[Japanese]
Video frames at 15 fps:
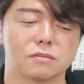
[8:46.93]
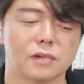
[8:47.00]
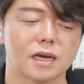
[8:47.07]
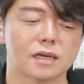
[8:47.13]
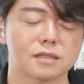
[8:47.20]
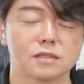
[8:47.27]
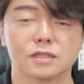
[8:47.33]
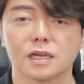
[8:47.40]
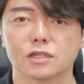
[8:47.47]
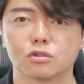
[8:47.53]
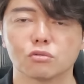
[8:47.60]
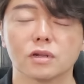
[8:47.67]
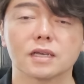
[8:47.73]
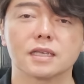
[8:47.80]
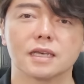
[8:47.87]
なんか、なんか
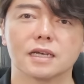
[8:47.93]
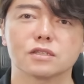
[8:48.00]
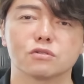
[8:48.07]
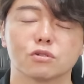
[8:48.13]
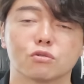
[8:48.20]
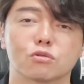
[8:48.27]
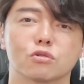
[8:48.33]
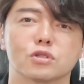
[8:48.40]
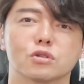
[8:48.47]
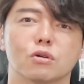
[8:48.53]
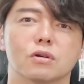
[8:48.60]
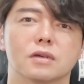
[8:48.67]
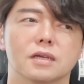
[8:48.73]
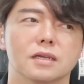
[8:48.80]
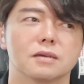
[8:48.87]
そんな気がするってことですよ。
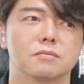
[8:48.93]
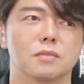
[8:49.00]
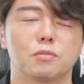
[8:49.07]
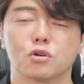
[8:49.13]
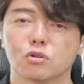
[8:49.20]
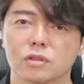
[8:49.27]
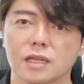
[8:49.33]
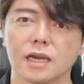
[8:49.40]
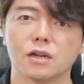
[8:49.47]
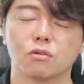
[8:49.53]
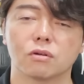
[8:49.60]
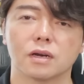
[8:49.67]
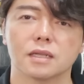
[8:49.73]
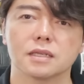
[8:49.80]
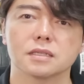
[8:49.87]
僕の第
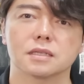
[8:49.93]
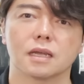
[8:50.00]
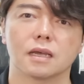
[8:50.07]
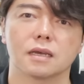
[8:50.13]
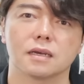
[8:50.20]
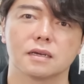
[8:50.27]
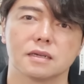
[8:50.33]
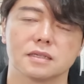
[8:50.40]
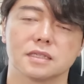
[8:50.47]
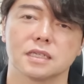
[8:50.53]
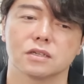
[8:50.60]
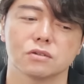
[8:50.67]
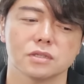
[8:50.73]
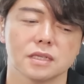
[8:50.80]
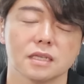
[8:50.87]
六感ですね。
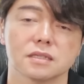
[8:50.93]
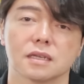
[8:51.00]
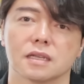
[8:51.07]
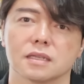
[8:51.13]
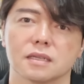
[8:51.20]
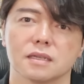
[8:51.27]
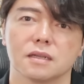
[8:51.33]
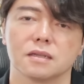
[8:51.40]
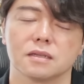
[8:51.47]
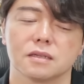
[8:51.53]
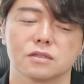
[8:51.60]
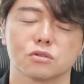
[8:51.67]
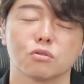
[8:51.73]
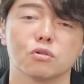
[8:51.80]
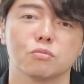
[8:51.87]
シックスセンスが、
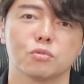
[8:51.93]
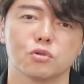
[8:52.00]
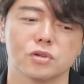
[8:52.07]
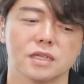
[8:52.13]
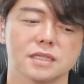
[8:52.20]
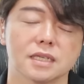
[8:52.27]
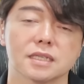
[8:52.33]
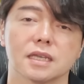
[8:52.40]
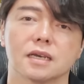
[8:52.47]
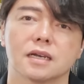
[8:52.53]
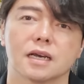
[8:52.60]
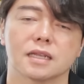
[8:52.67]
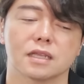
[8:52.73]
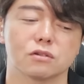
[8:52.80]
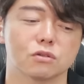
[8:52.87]
そう僕に支え
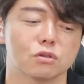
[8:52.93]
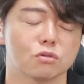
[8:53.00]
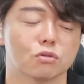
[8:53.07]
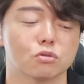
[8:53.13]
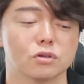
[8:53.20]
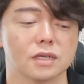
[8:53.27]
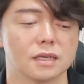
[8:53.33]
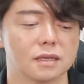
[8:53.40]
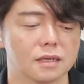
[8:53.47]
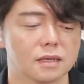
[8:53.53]
かけてるっていうことに